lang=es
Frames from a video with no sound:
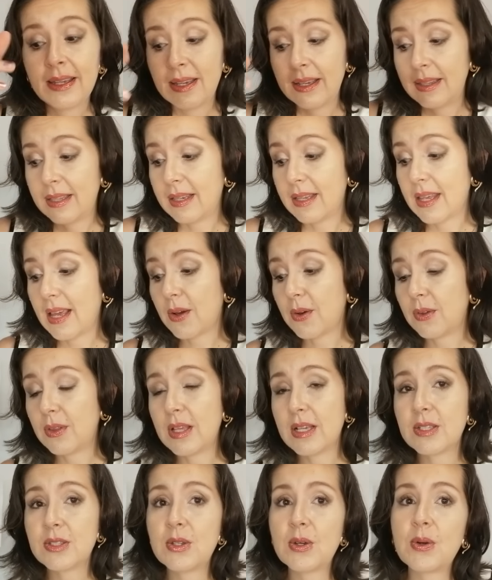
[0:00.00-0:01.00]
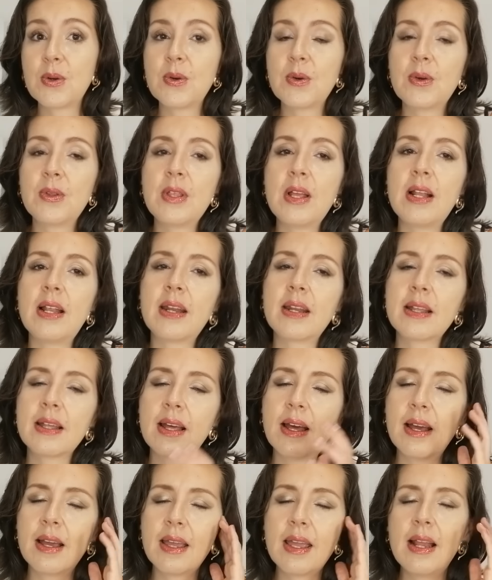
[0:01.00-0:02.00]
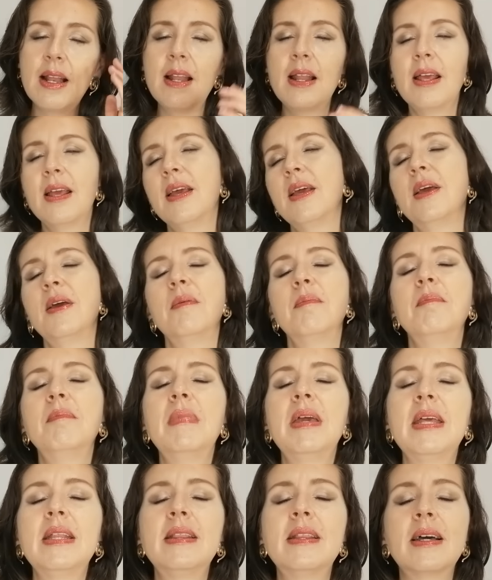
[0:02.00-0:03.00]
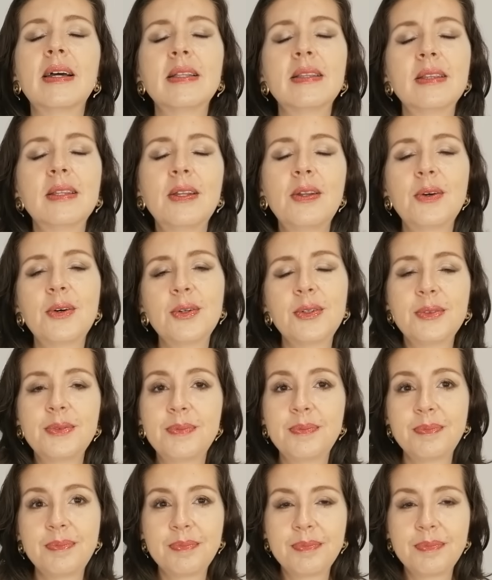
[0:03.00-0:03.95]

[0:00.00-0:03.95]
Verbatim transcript: Energía de conexión con el arcángel Metatron.